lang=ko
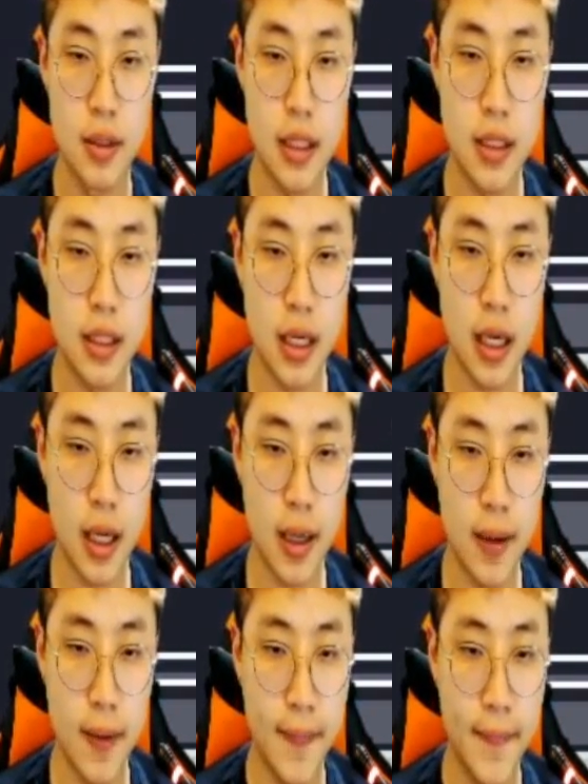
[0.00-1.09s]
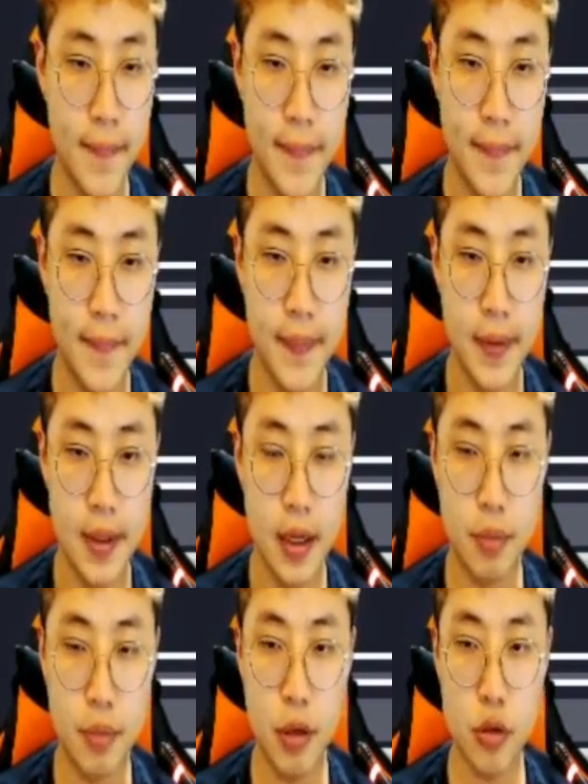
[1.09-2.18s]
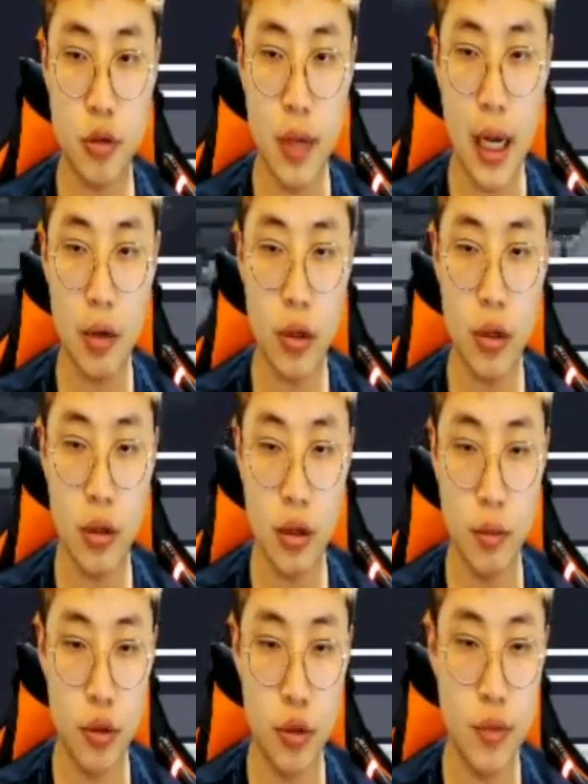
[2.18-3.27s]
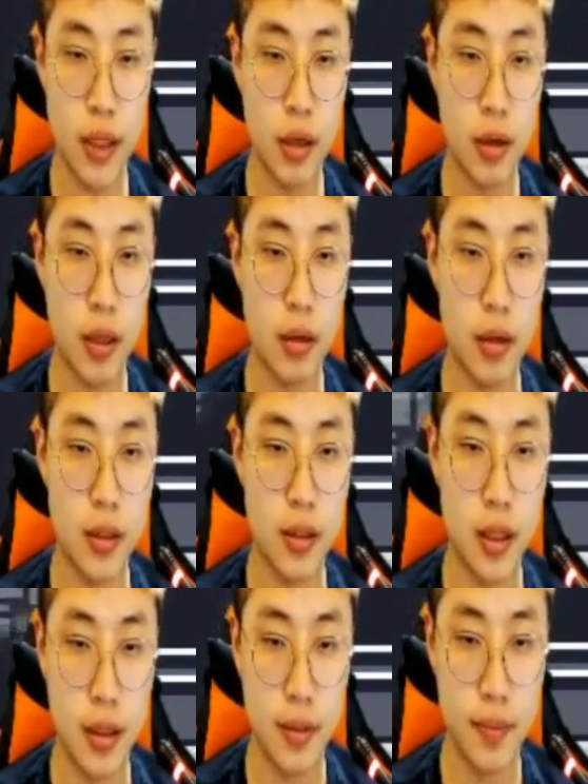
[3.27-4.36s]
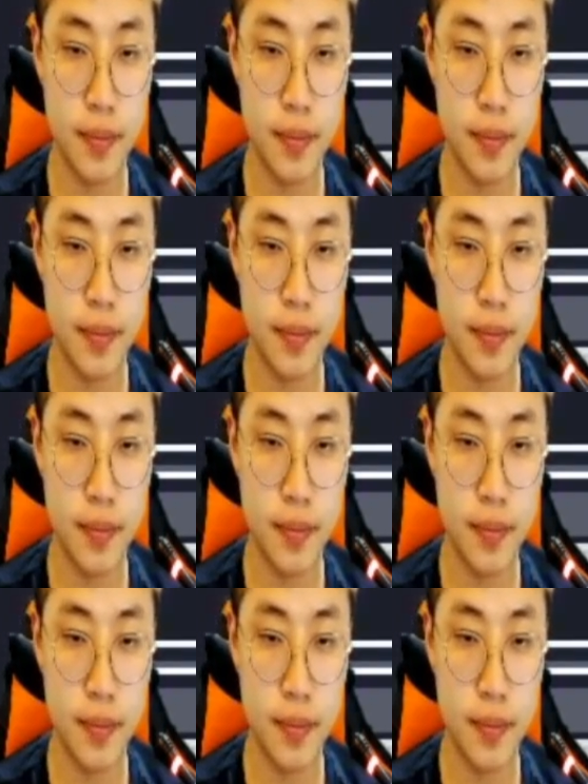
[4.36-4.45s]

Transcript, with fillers: 대시가 아 피해복 좀 하고 이거 보스 만나러 가야 될 것 같은데.